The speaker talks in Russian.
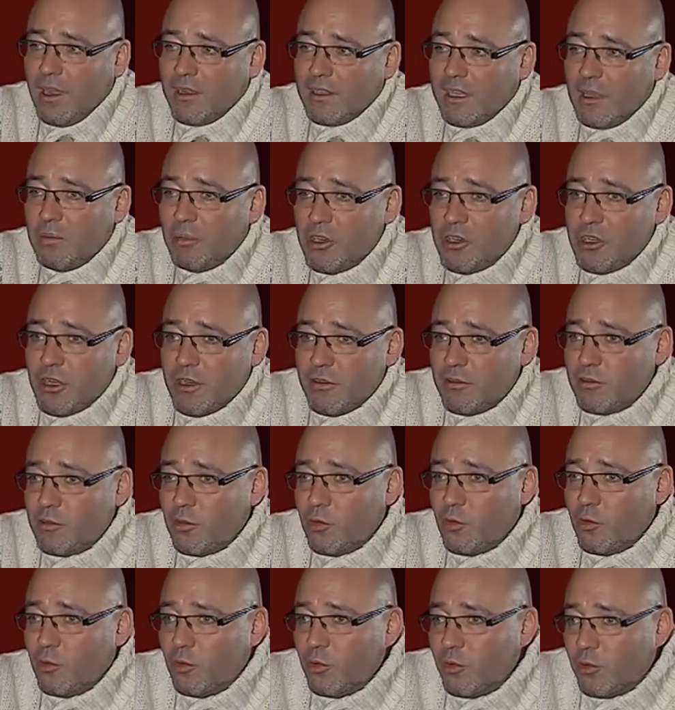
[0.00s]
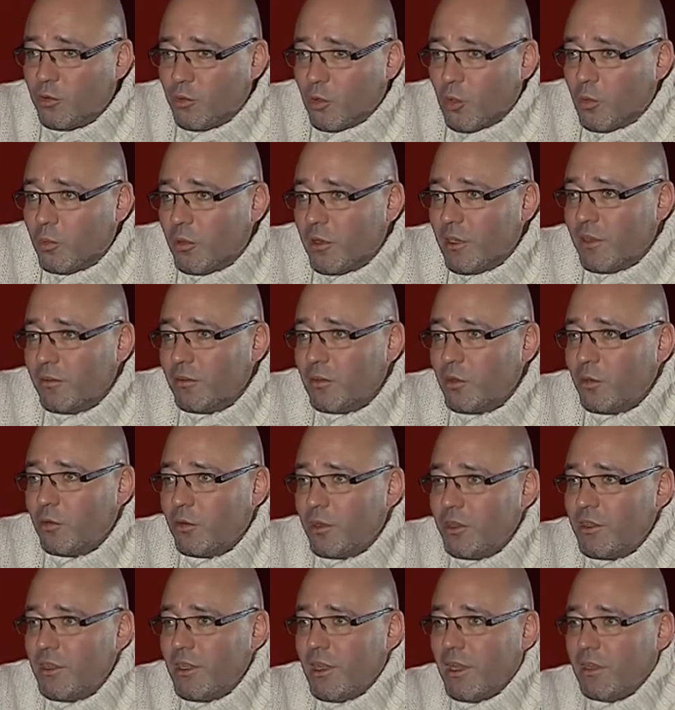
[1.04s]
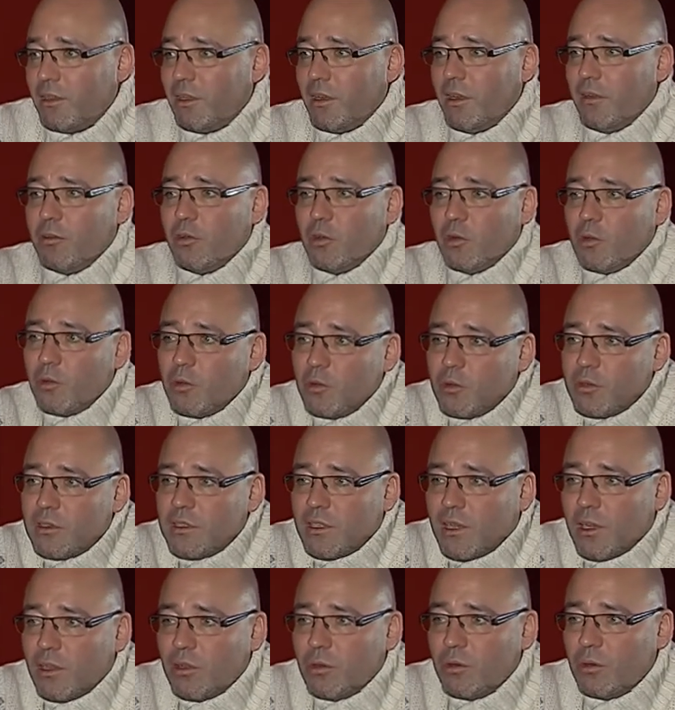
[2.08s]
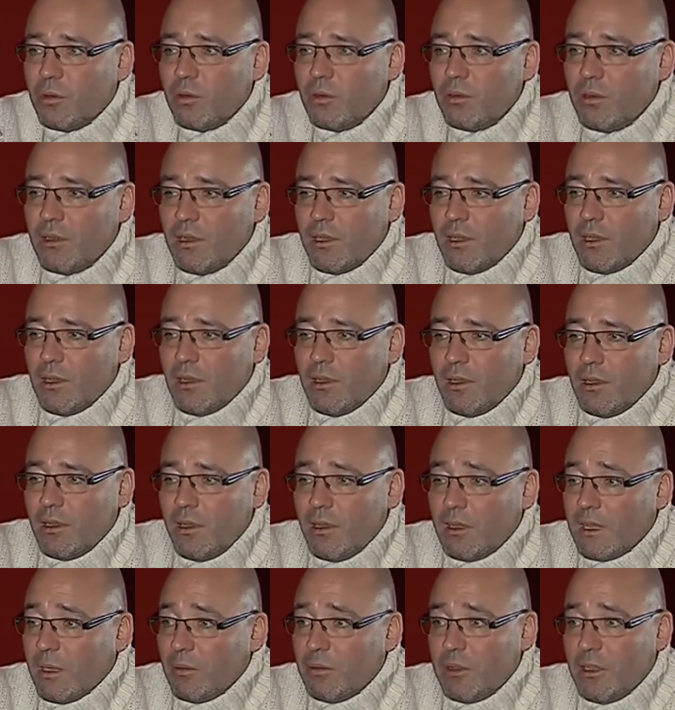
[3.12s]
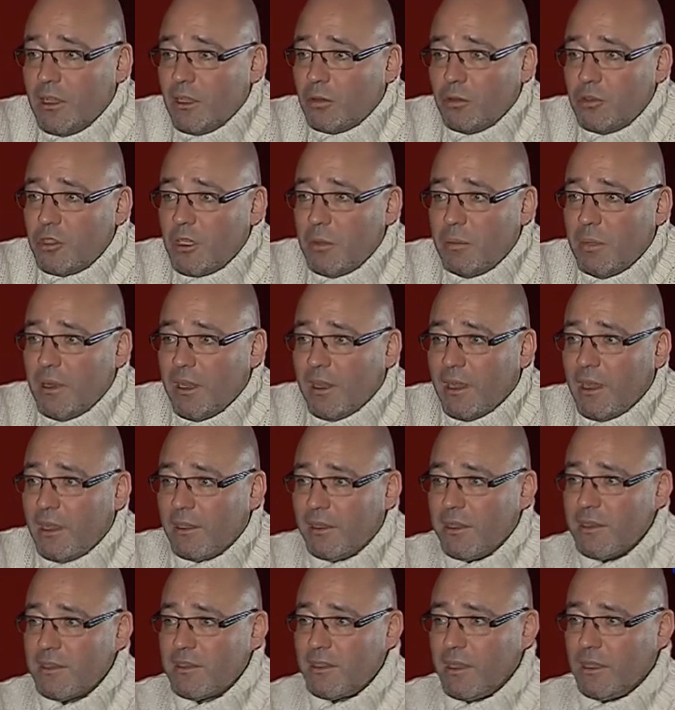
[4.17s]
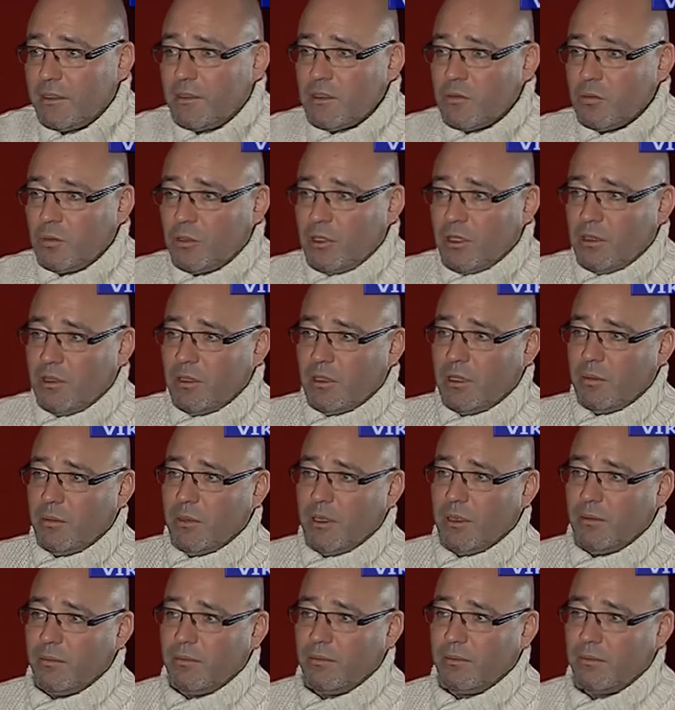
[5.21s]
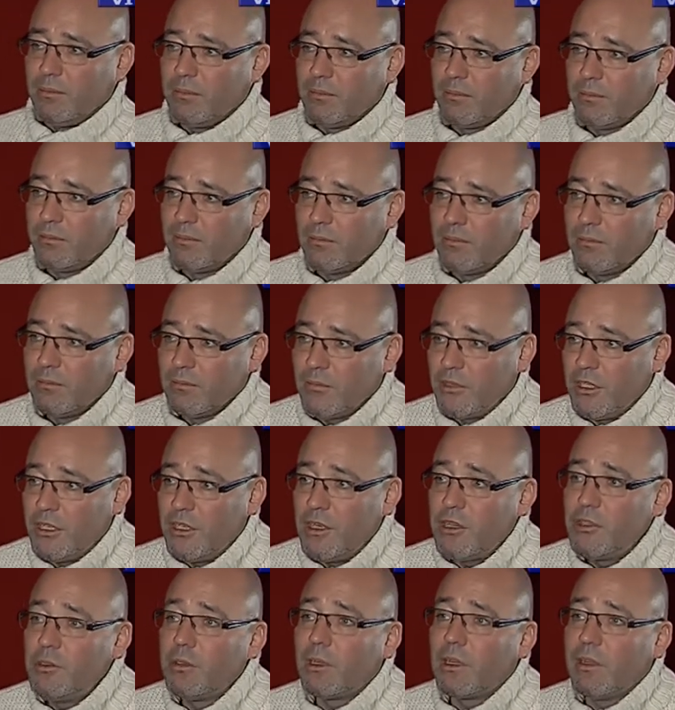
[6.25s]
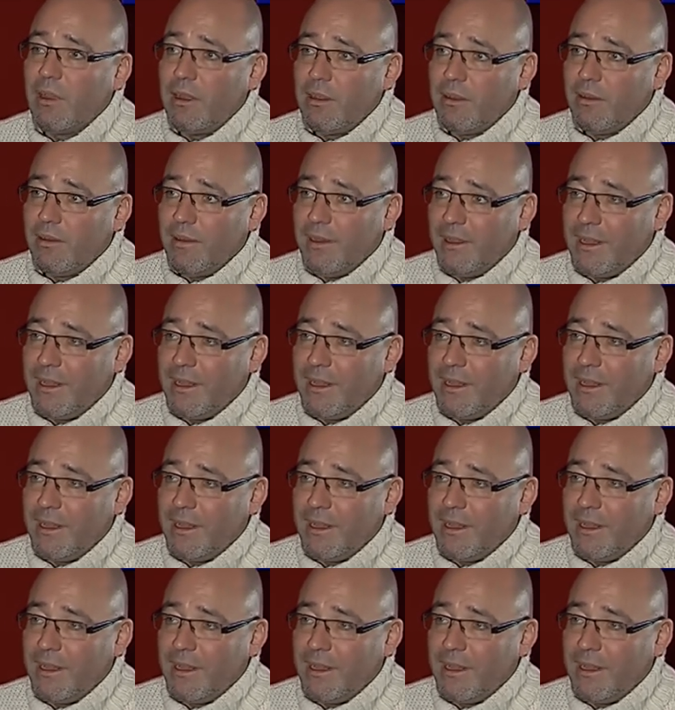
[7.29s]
когда приезжаешь в другую труппу или в другой театр, или в другую страну, и там тебе никто ничего не предлагает, они стоят и смотрят на тебя. Ты режиссер, давай, давай,